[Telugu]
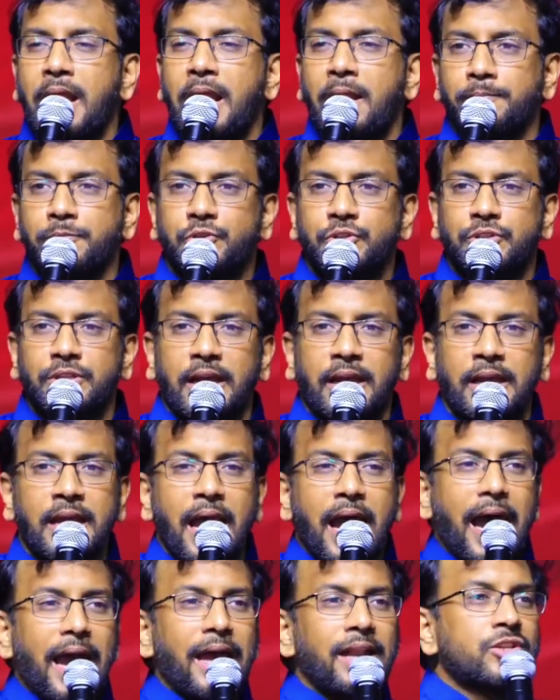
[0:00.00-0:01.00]
ప్రారంభిస్తే
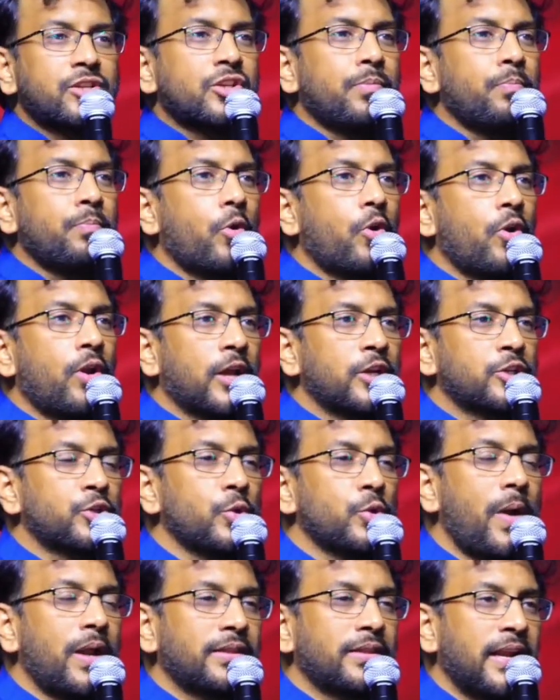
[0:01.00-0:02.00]
ఆయన సంపూర్ణంగా
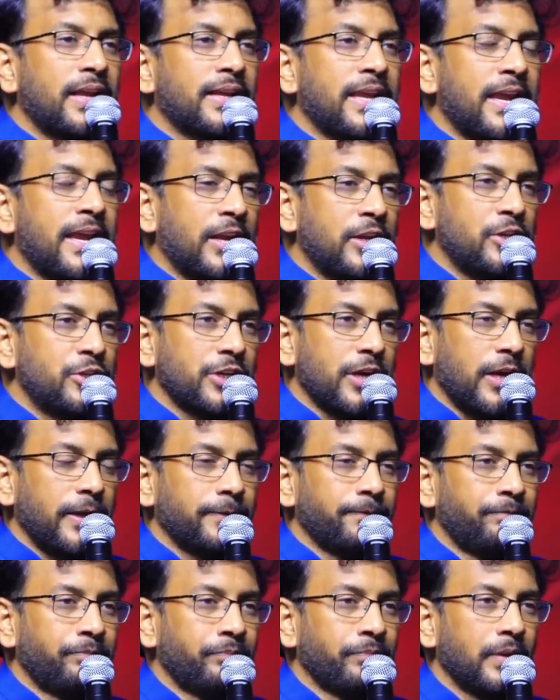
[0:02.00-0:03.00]
సువార్తను అంగీకరించాడు
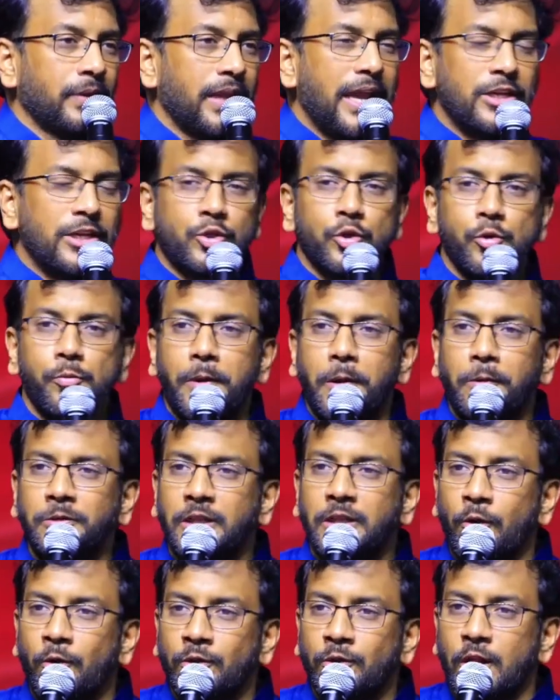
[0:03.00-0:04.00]
యేసు ప్రభు
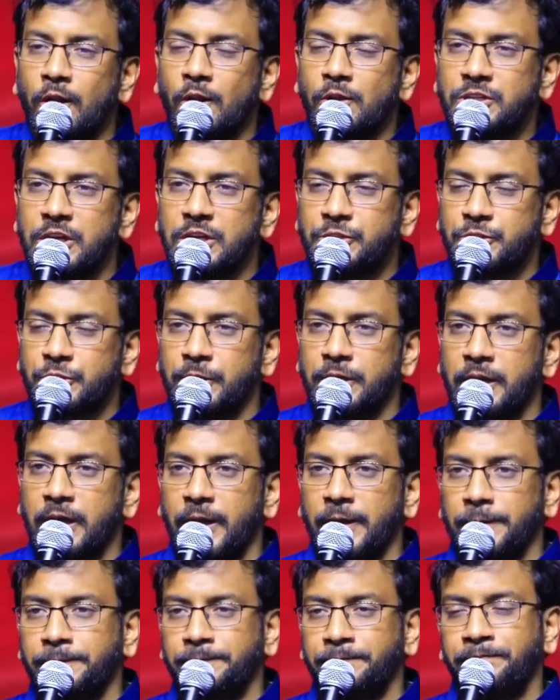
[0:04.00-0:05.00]
తన హృదయంలో
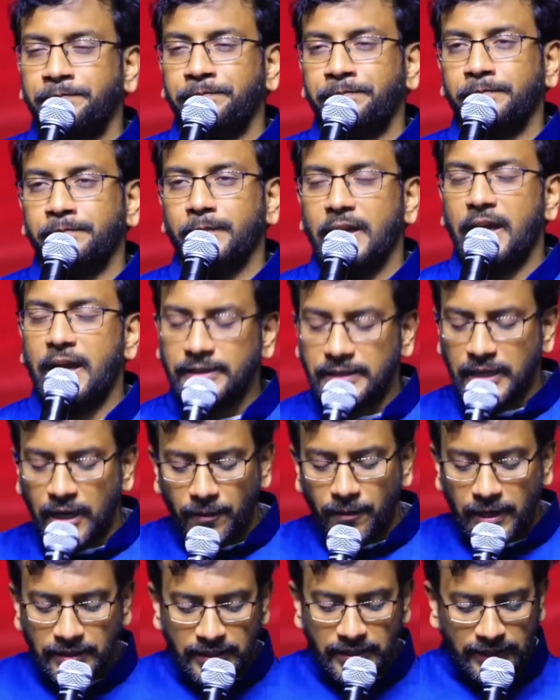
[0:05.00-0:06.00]
చేర్చుకున్నాడు ఆ
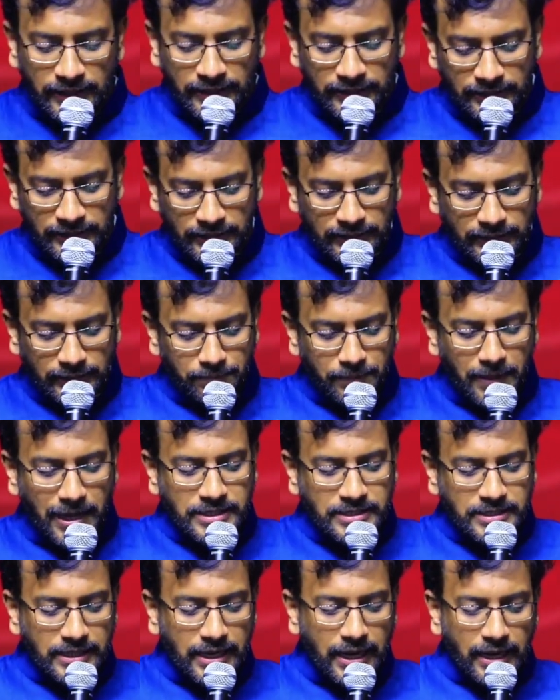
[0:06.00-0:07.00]
తర్వాత
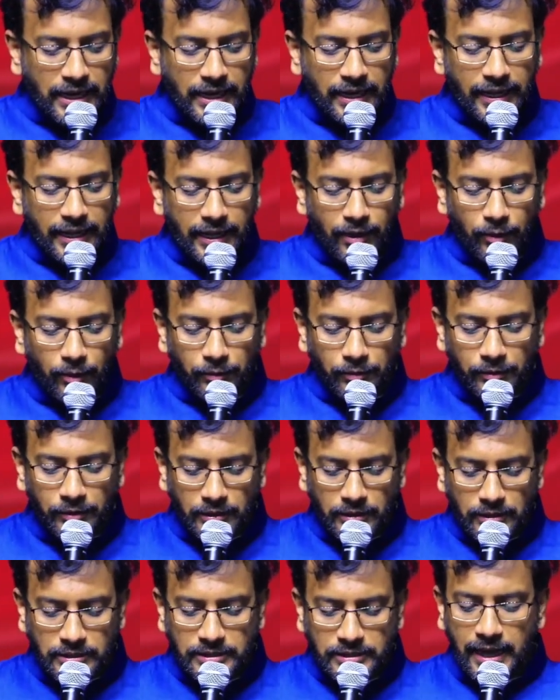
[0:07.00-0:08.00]
పాస్ట్ గారిని అడిగాడు
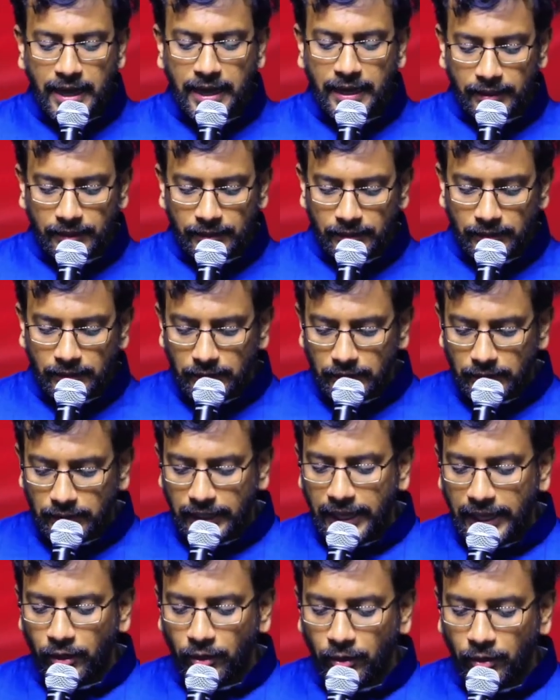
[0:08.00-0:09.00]
సార్
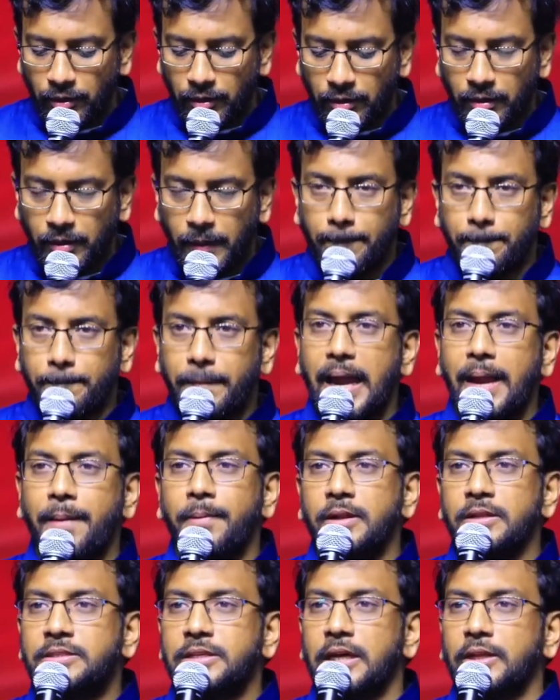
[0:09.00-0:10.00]
నేను
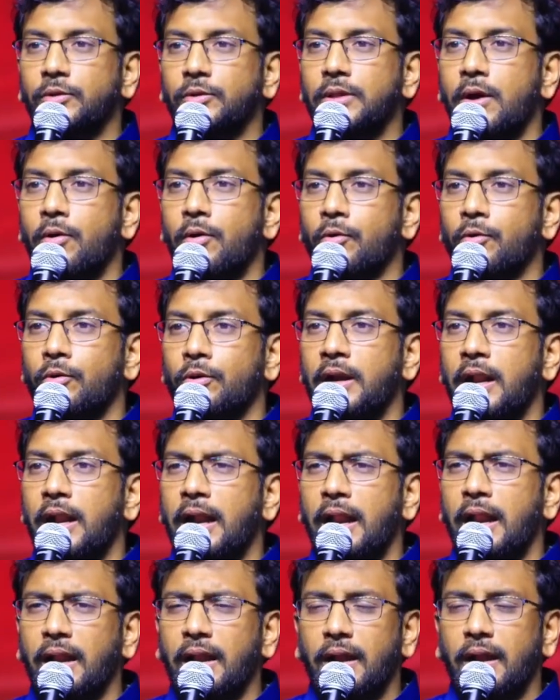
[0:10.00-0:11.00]
బైబిల్ చదువుదాం
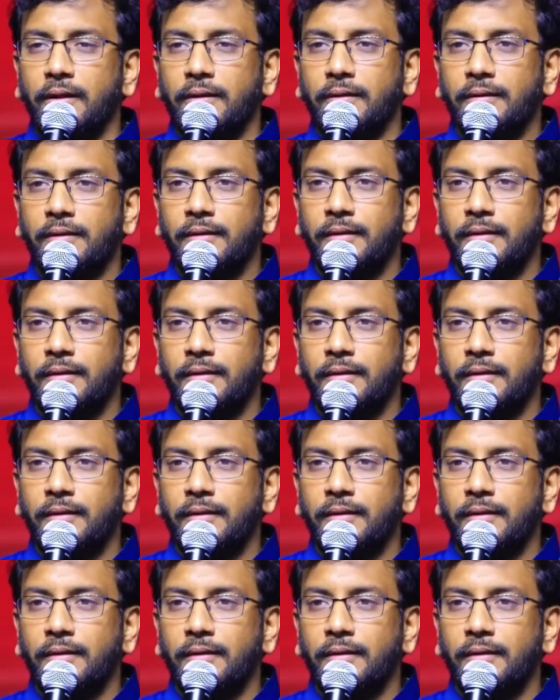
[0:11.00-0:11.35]
అనుకుంటున్నాను అన్నాడు